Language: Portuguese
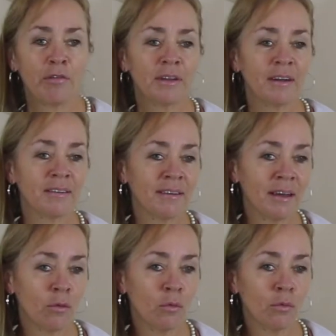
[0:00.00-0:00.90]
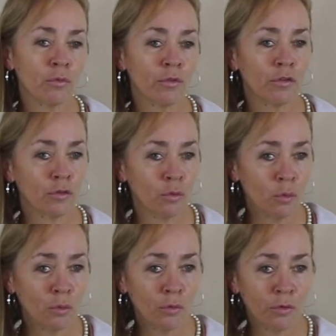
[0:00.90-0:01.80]
vou trazer alguns
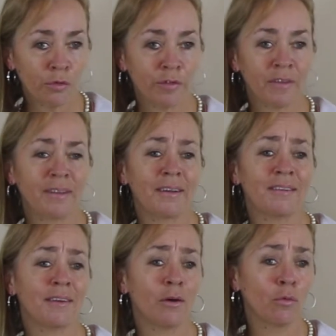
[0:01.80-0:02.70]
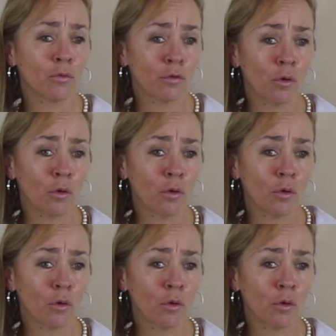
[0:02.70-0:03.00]
estudos, tecer alguns